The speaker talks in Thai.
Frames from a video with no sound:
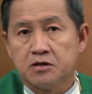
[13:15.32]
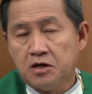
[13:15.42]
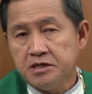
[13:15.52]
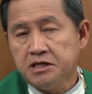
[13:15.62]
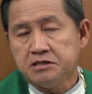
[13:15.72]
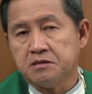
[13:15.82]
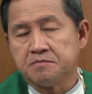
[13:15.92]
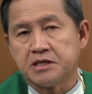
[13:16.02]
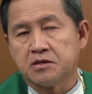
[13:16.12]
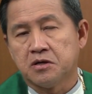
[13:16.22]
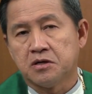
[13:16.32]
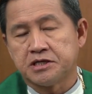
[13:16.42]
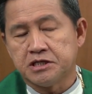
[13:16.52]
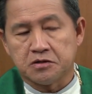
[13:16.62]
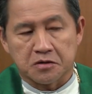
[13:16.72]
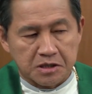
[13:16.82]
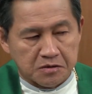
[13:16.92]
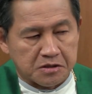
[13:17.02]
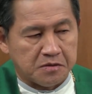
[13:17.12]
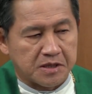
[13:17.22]
ข้อนี้จึงเป็นข้อคิดของเรา
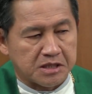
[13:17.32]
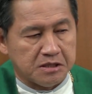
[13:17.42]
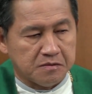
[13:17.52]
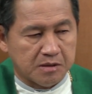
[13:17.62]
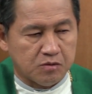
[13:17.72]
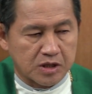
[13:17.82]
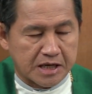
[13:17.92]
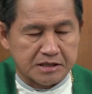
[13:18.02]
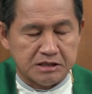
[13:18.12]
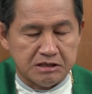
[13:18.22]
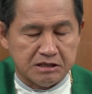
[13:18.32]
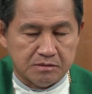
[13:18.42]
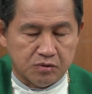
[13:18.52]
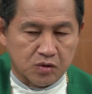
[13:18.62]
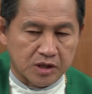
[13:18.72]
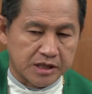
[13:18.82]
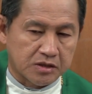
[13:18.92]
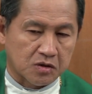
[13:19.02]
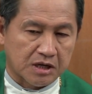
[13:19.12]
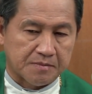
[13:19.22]
ในวันนี้ว่าบทอ่านที่หนึ่งบุคลิก
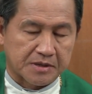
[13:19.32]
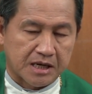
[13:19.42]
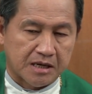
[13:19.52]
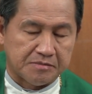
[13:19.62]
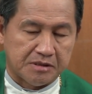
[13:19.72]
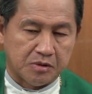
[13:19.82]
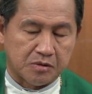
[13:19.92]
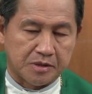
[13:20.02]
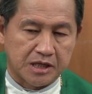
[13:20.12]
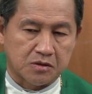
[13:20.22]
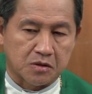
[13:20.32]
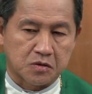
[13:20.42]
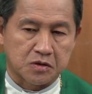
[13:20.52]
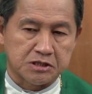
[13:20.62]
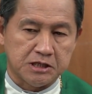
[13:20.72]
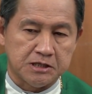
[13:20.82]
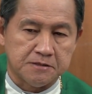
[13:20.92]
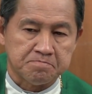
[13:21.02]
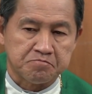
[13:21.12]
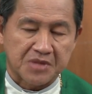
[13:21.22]
ของอับราฮัมเป็นบุคลิกของคนที่
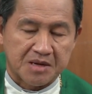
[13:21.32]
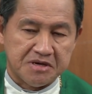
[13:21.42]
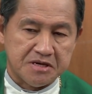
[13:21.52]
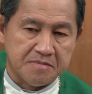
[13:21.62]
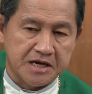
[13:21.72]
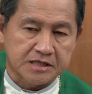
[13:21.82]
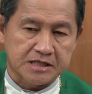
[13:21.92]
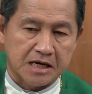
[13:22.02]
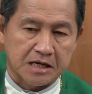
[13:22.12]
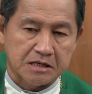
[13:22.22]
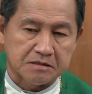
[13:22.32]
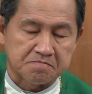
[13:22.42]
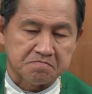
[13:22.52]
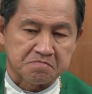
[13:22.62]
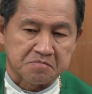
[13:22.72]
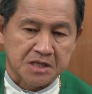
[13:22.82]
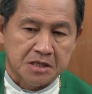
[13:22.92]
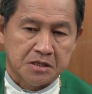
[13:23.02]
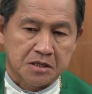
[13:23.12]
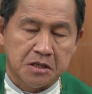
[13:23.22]
มีเมตตา
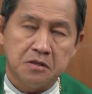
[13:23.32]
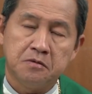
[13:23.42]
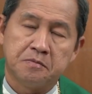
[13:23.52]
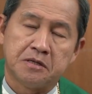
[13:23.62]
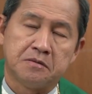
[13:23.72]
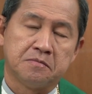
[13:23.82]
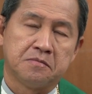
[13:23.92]
เขาเป็น